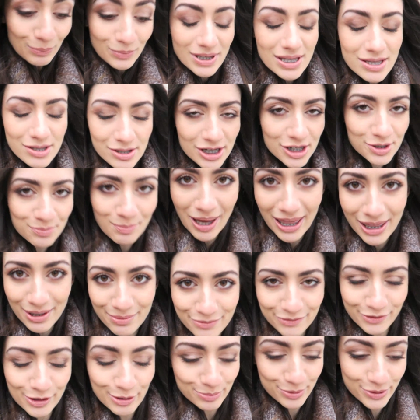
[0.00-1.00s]
muito entusiasmada
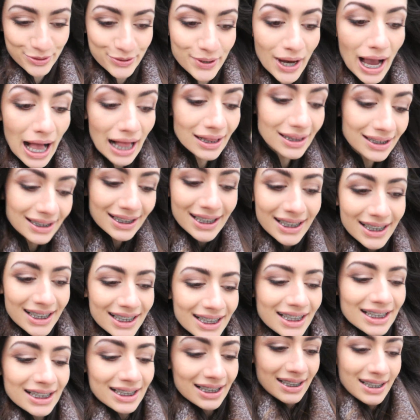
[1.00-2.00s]
para Portugal.
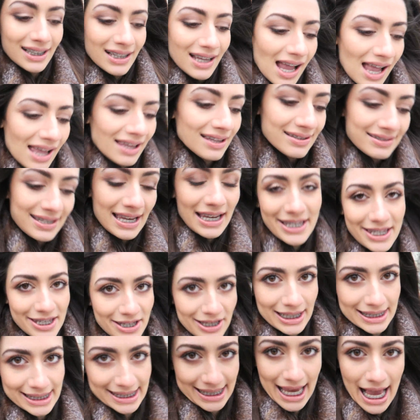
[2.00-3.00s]
Tenho
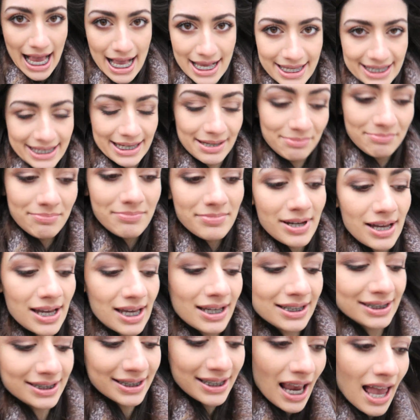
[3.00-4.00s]
saudades de casa,
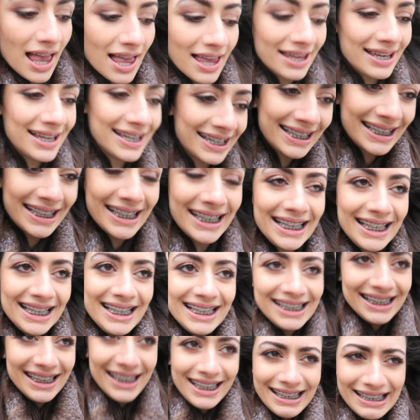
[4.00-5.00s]
mas...
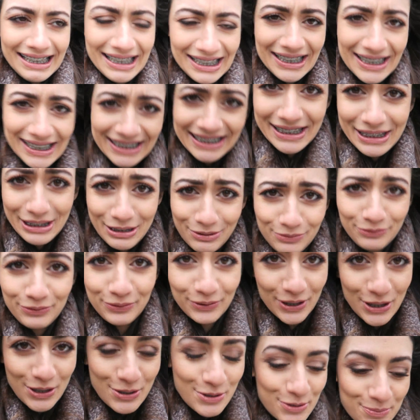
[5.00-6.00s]
Ai, que
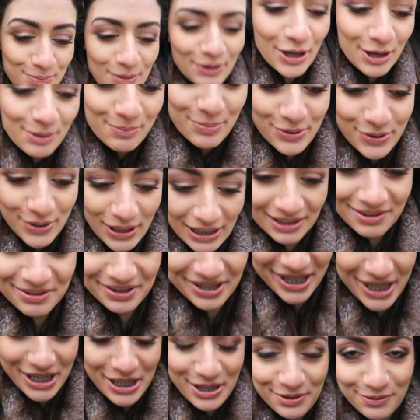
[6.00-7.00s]
frio! Espero que em Portugal não
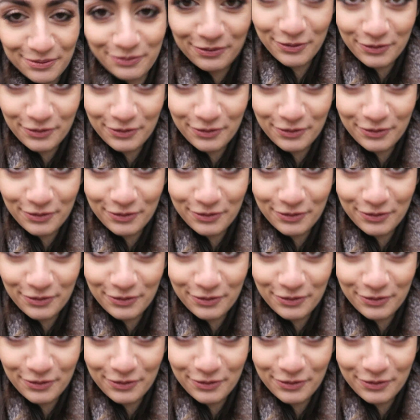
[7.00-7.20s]
esteja este